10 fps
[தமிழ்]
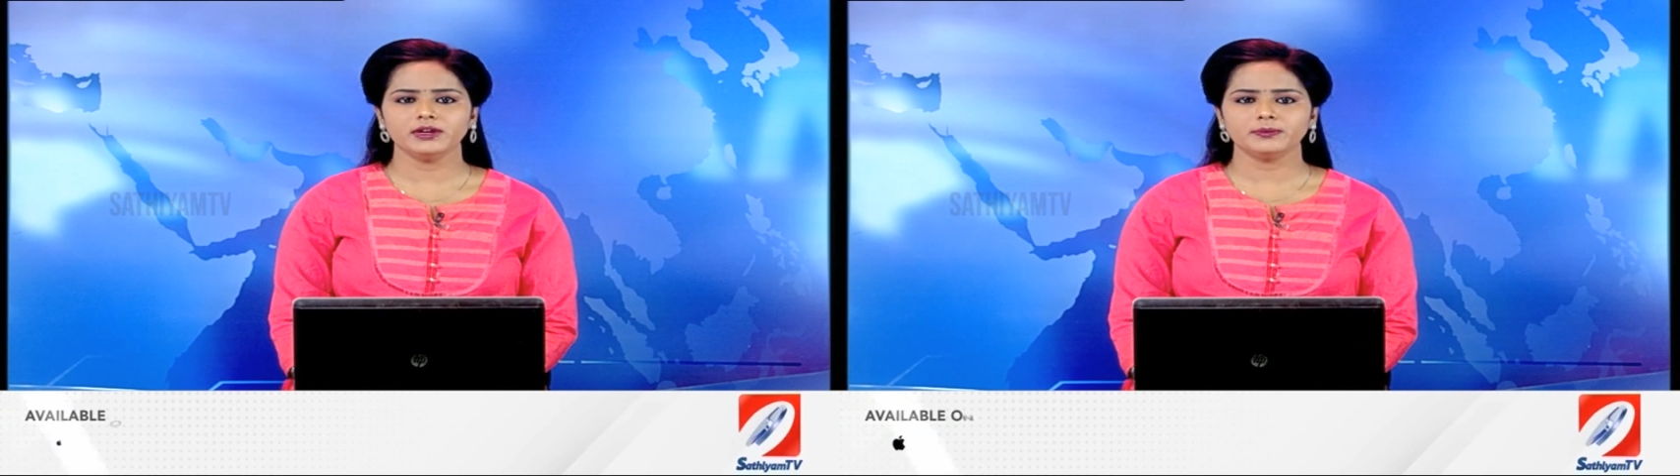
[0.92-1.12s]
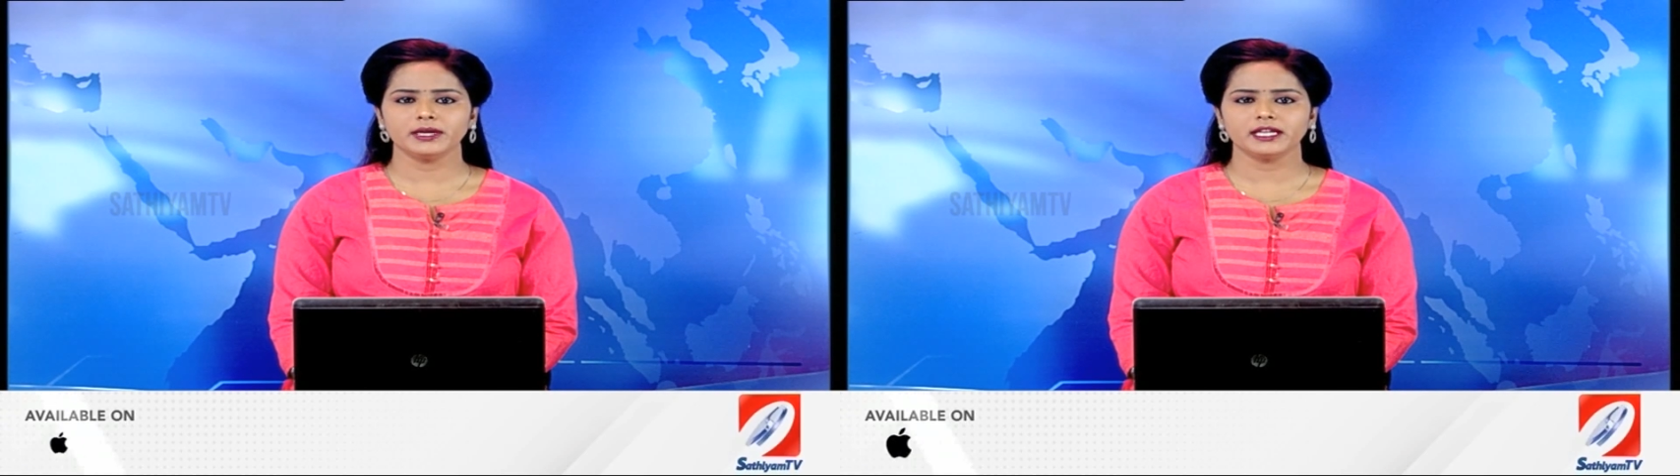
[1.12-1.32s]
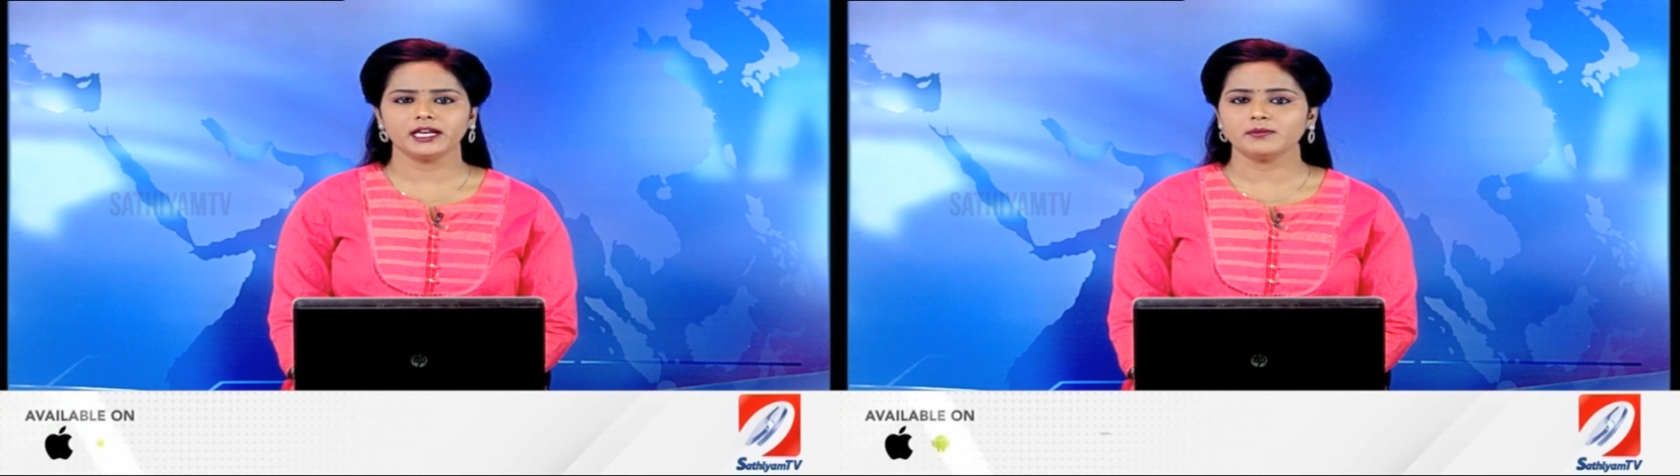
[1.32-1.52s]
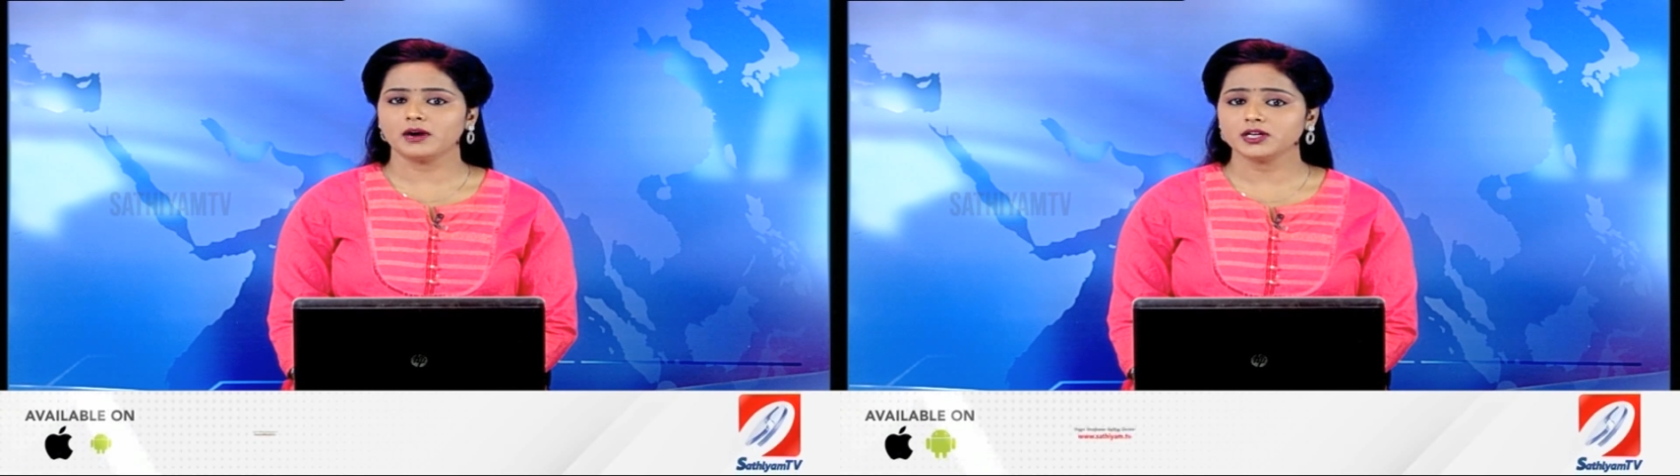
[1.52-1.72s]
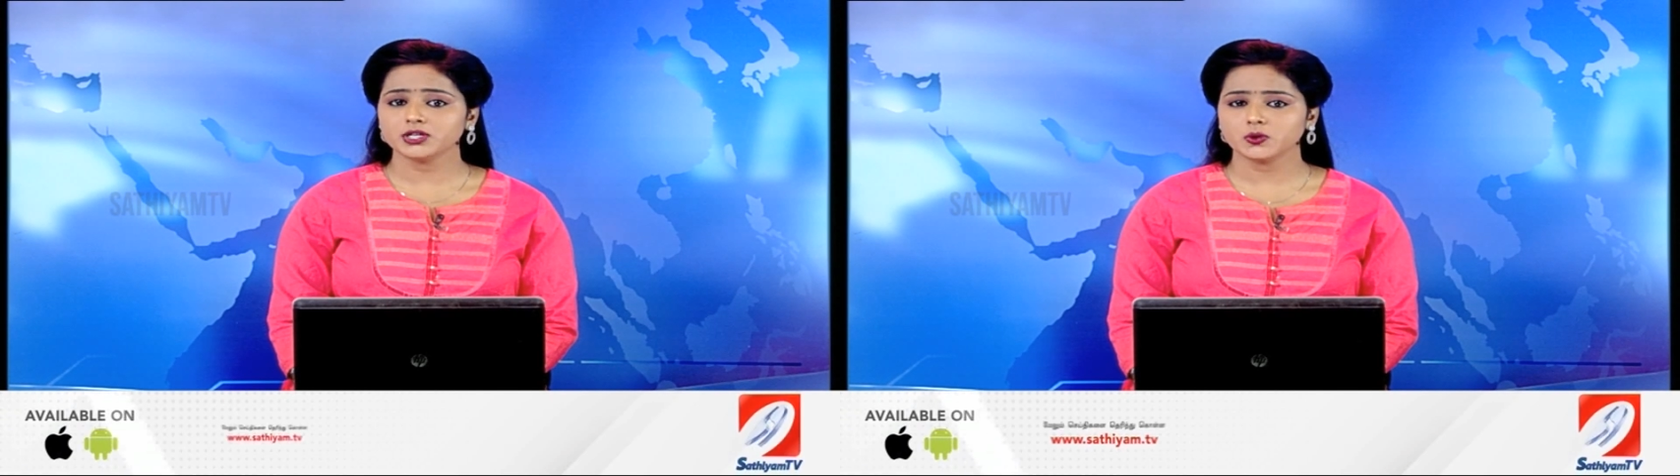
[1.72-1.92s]
இந்தியாவின்
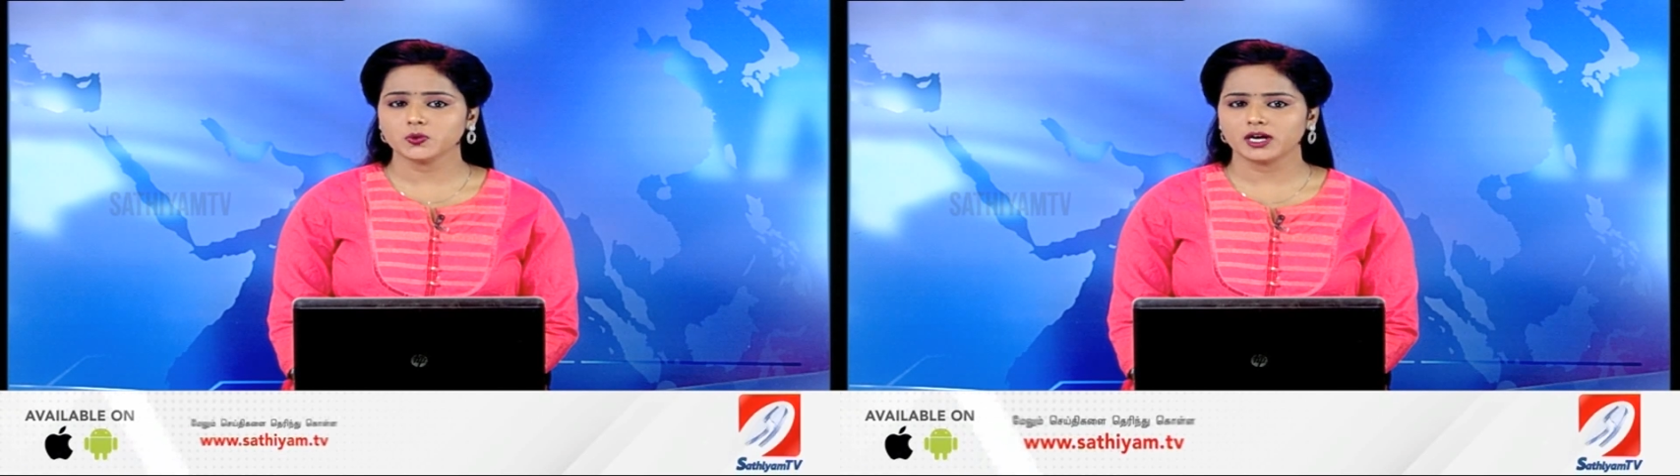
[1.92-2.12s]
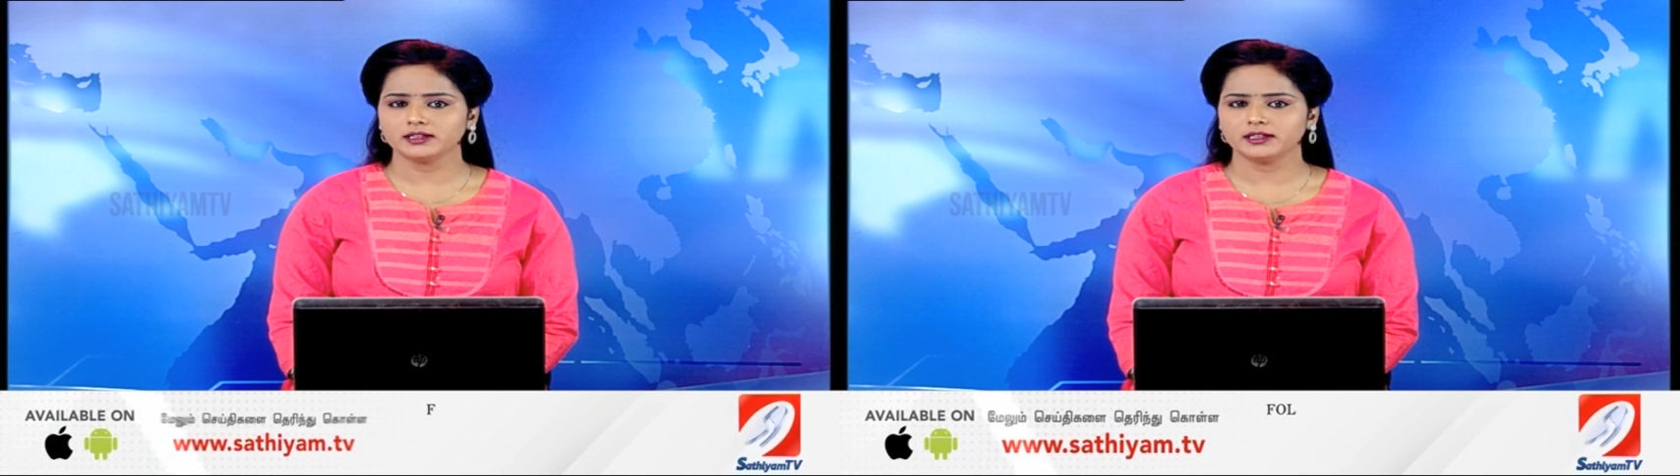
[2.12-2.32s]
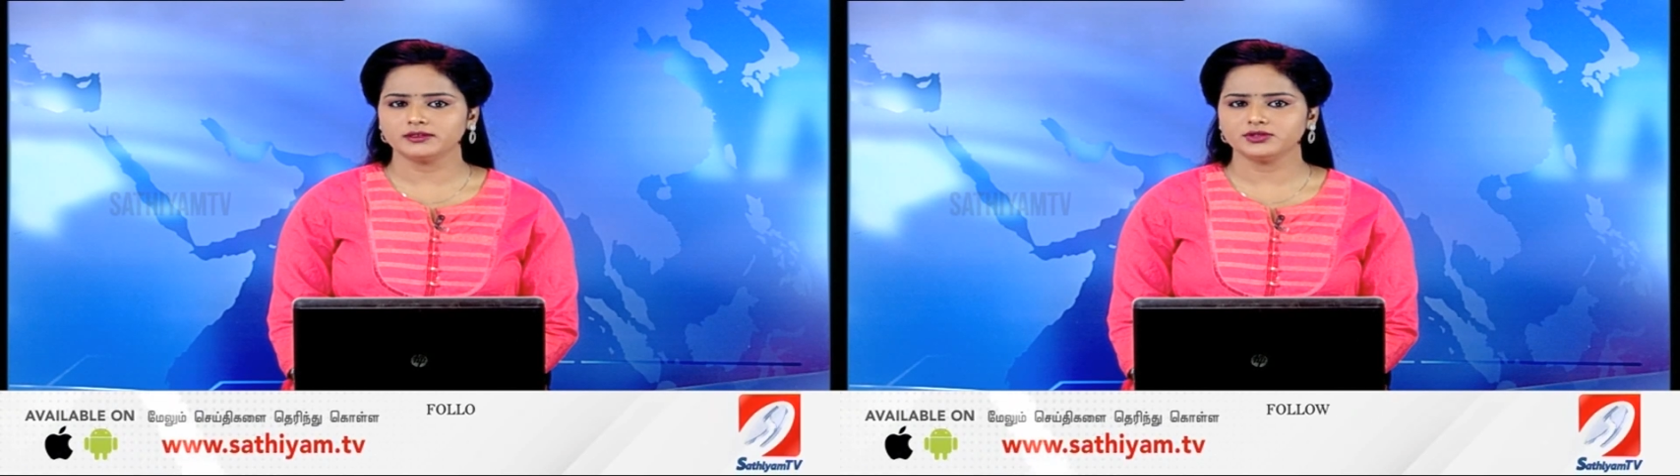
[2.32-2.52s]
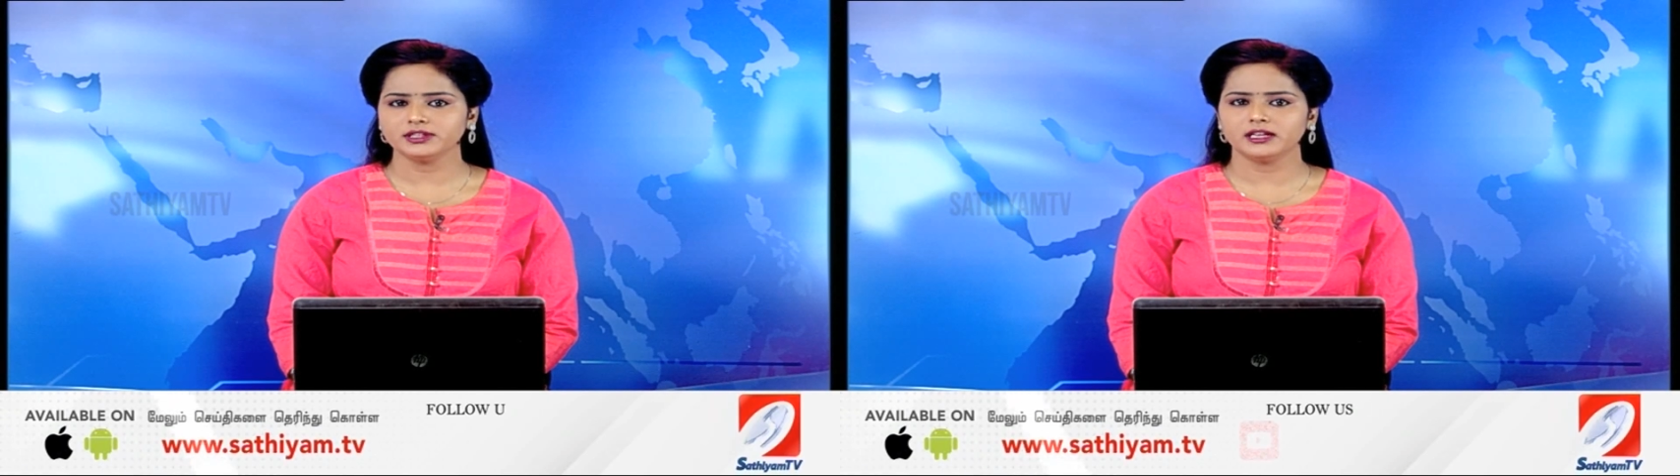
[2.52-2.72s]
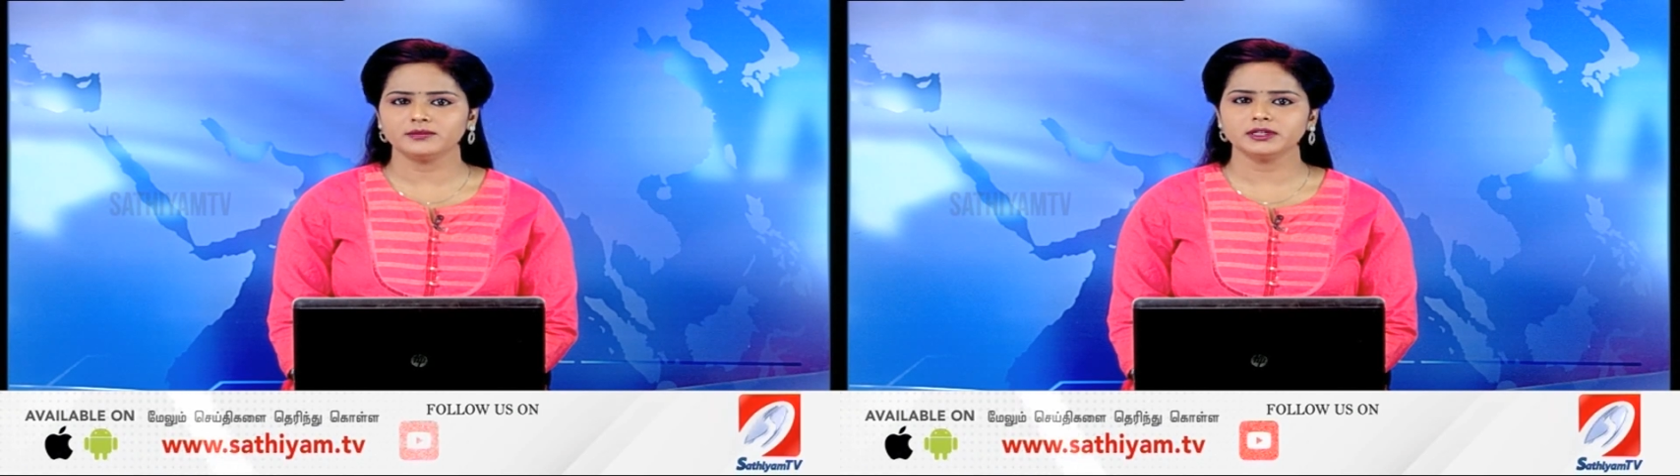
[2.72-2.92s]
பெயரை
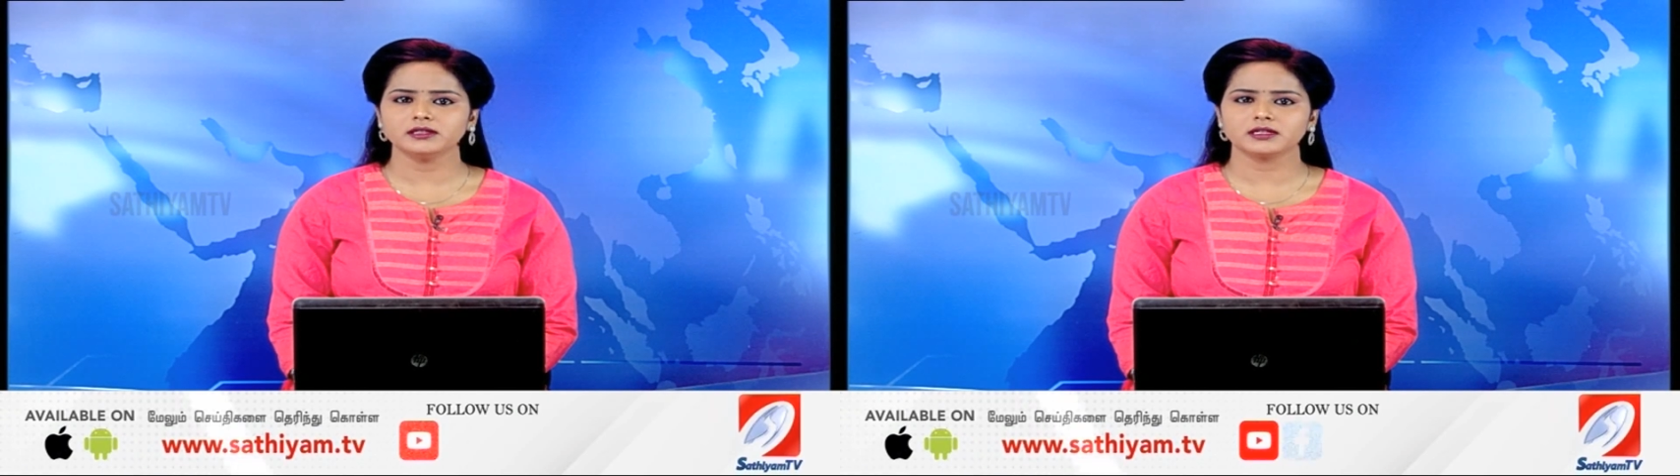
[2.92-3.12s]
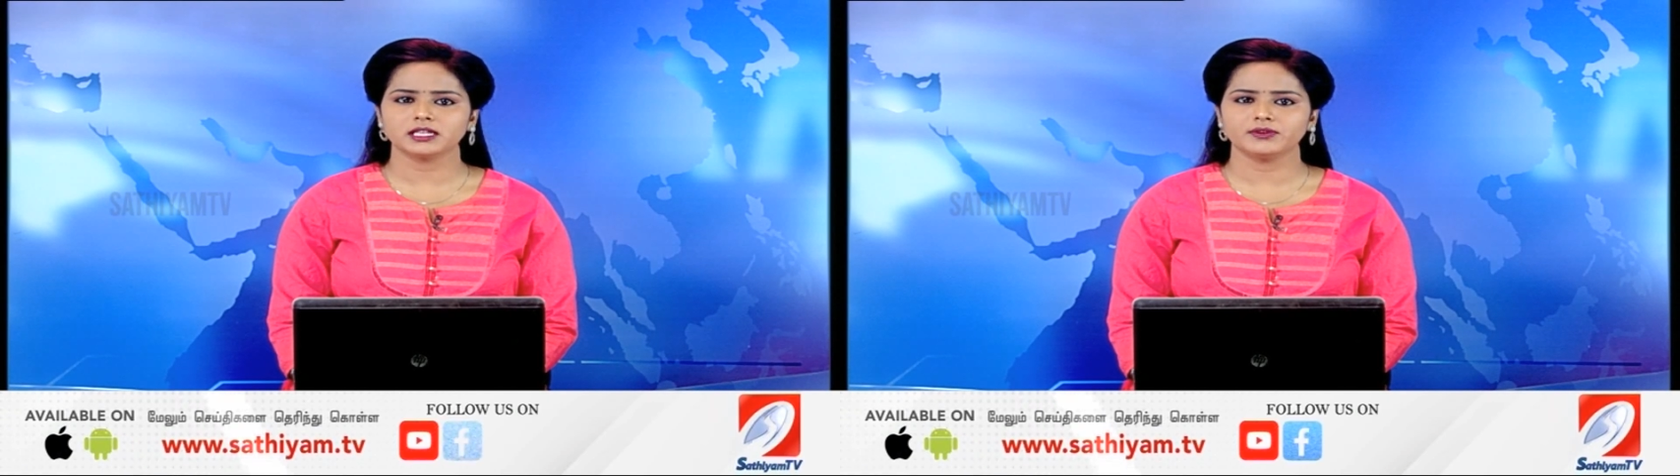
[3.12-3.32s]
மாற்றக்கூடாது என்று